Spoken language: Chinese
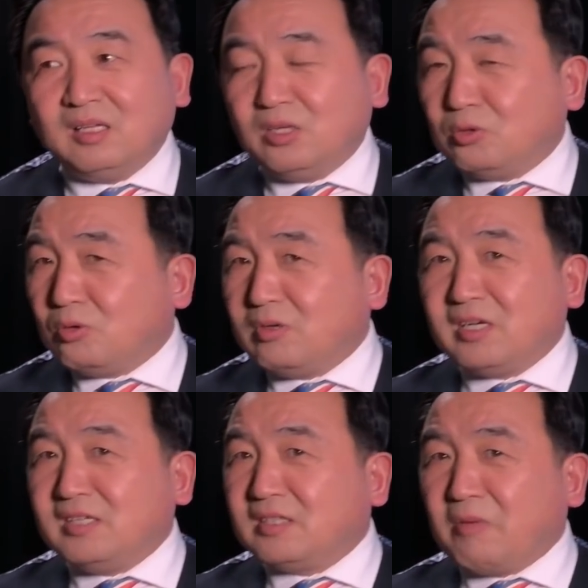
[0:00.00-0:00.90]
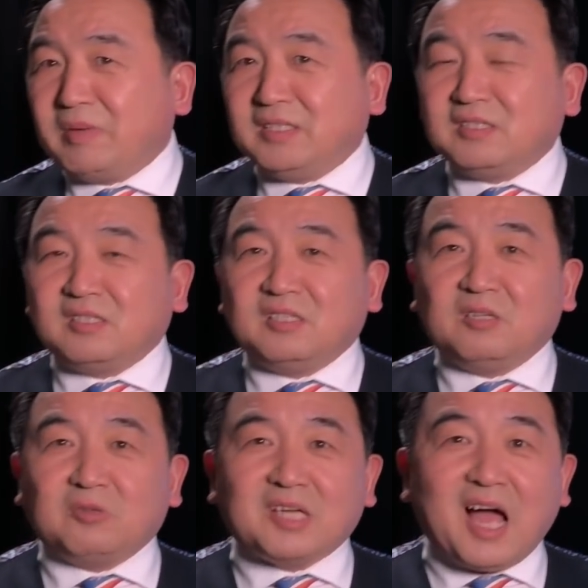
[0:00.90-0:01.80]
有多少人到北京
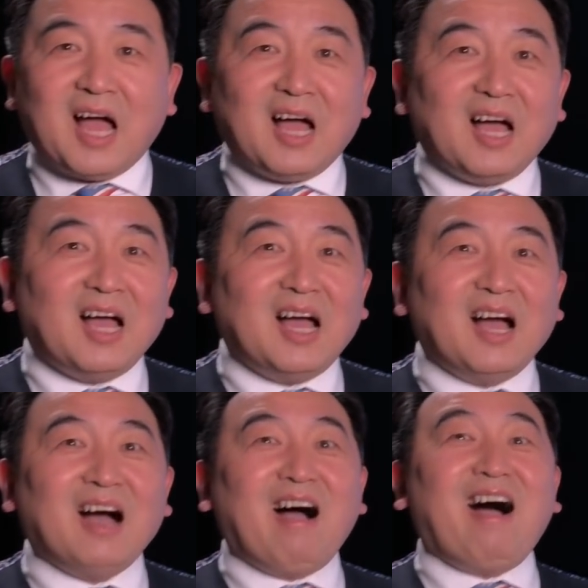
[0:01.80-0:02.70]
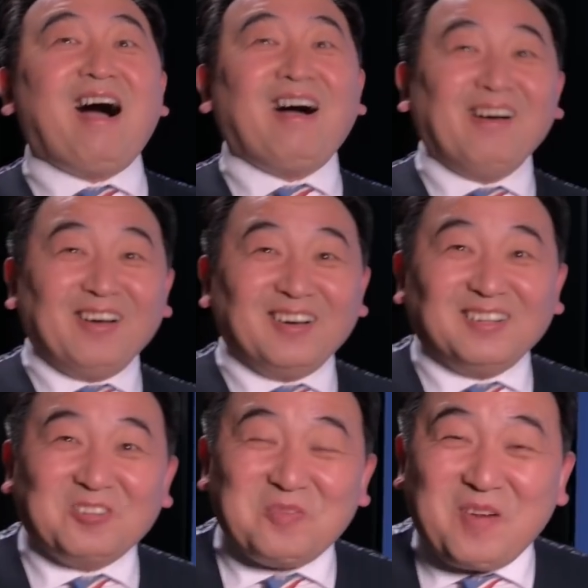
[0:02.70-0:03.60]
喝过茶，啊，
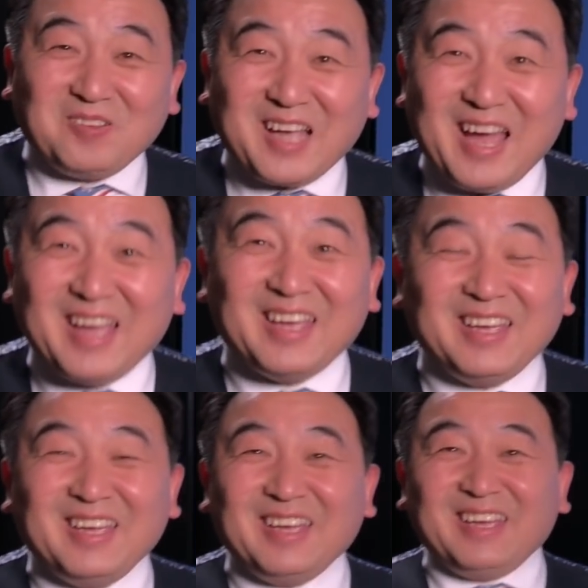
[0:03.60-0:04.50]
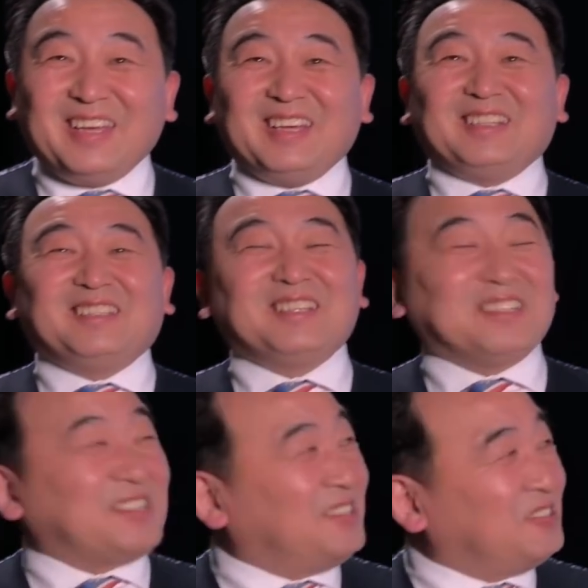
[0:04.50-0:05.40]
喝过茅台？这
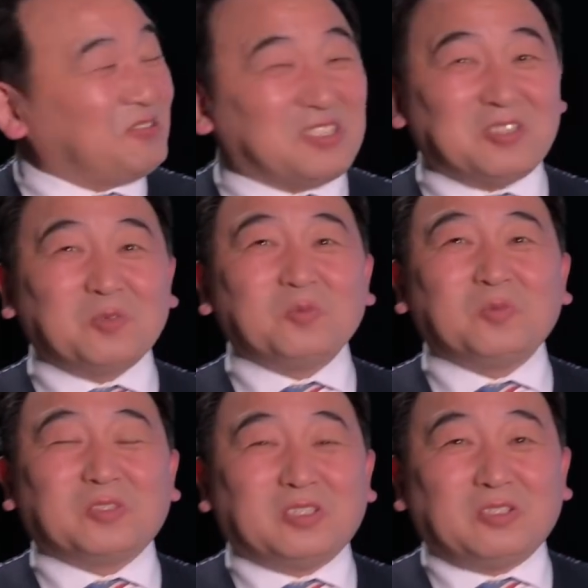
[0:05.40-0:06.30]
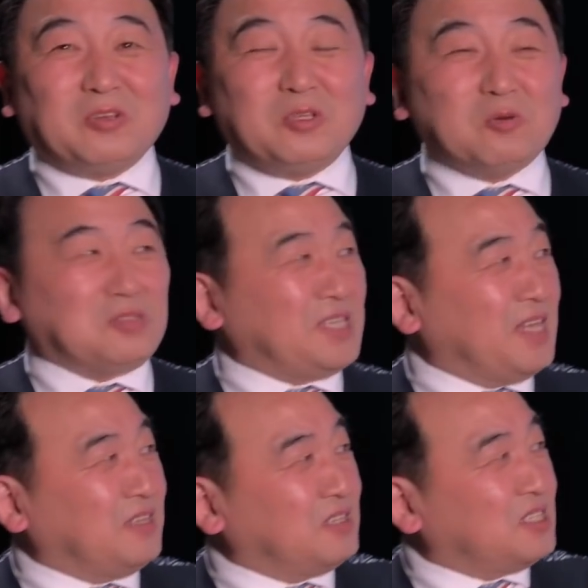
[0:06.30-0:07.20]
事儿就是个故事。所以用
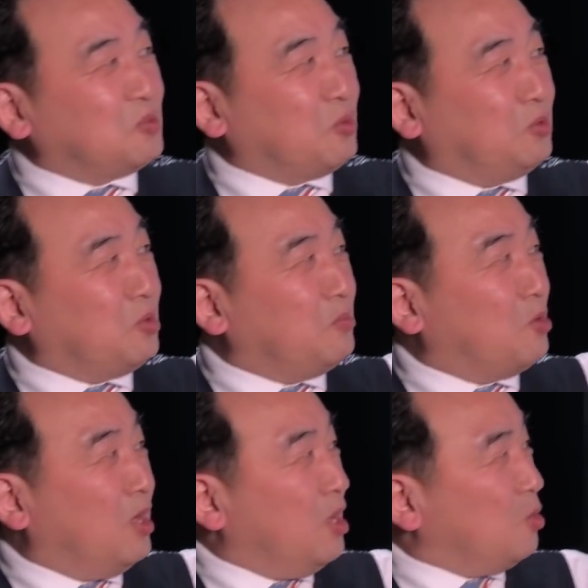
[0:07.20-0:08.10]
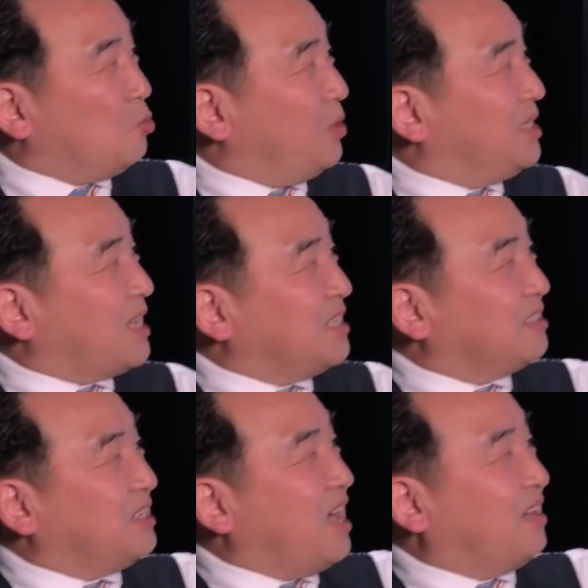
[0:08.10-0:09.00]
钱能使鬼推磨，鬼才
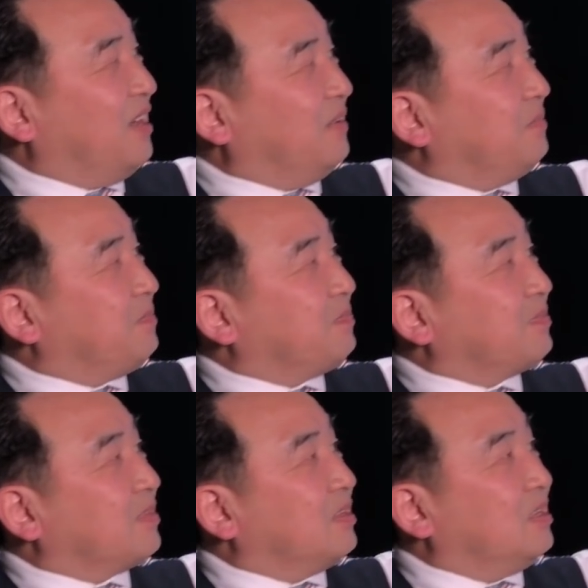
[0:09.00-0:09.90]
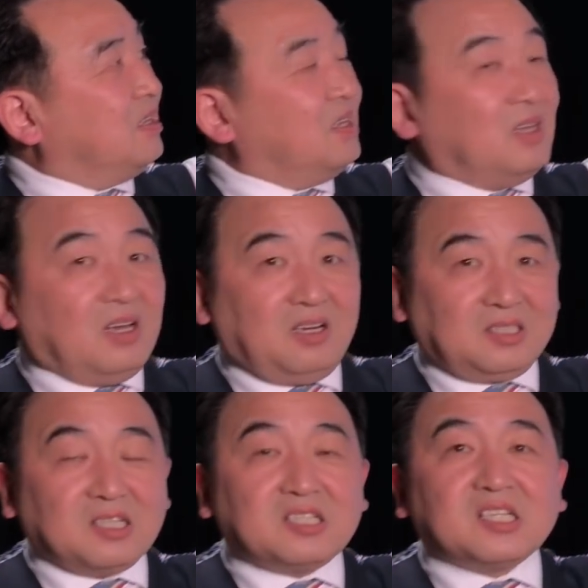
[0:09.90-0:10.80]
这样呢。
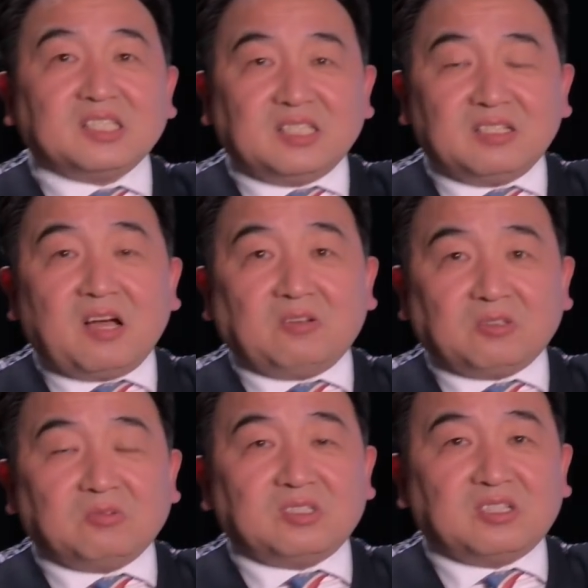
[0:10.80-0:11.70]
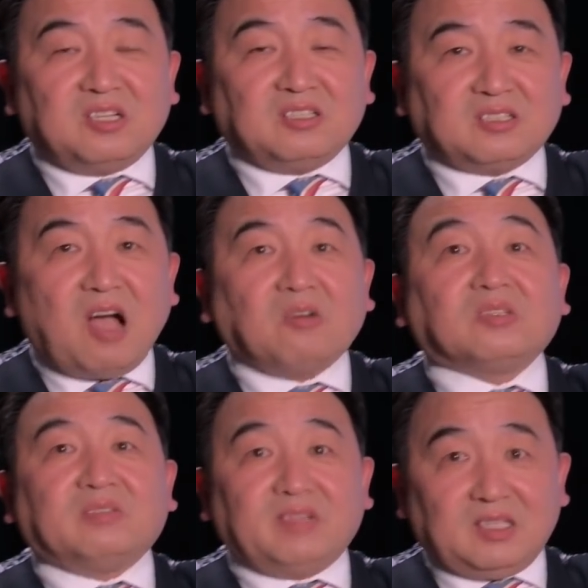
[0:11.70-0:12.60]
而这涉及到都是个人的道
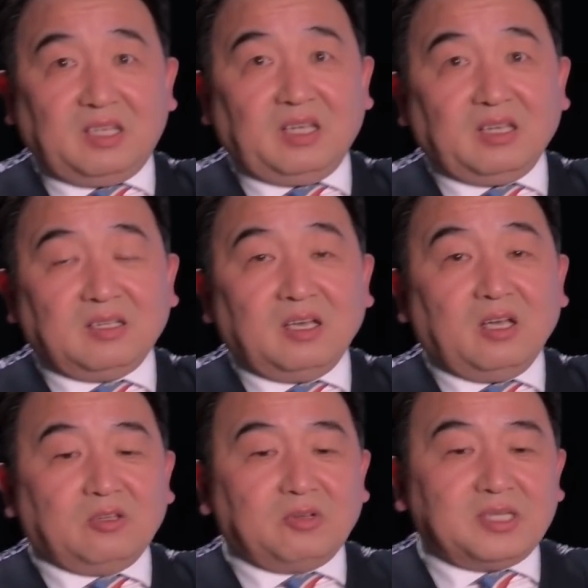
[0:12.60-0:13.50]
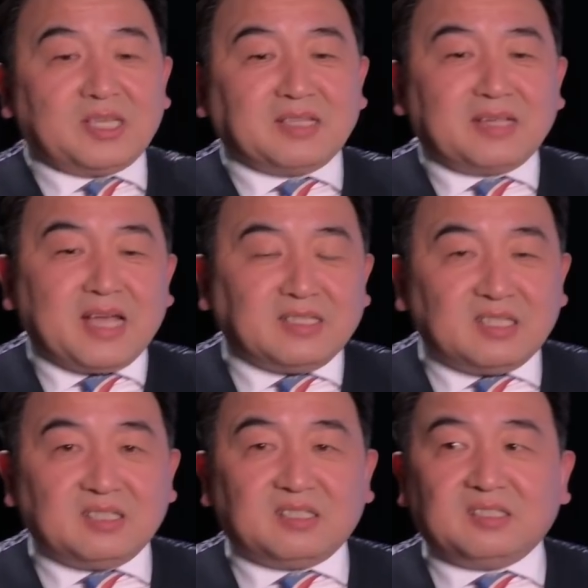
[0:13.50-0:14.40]
德问题。所以现在
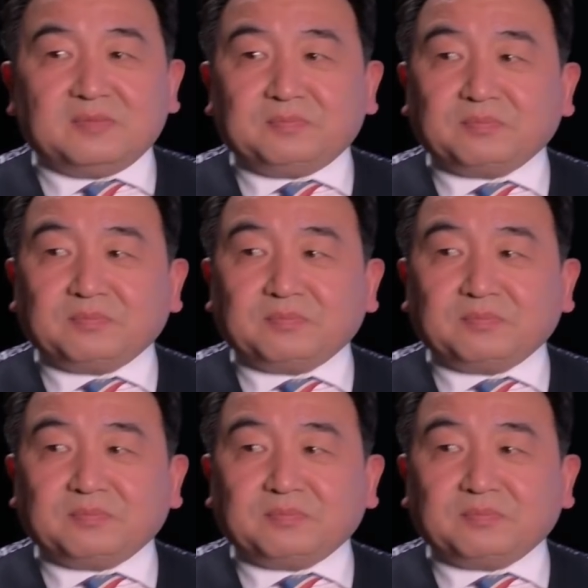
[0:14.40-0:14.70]
其实，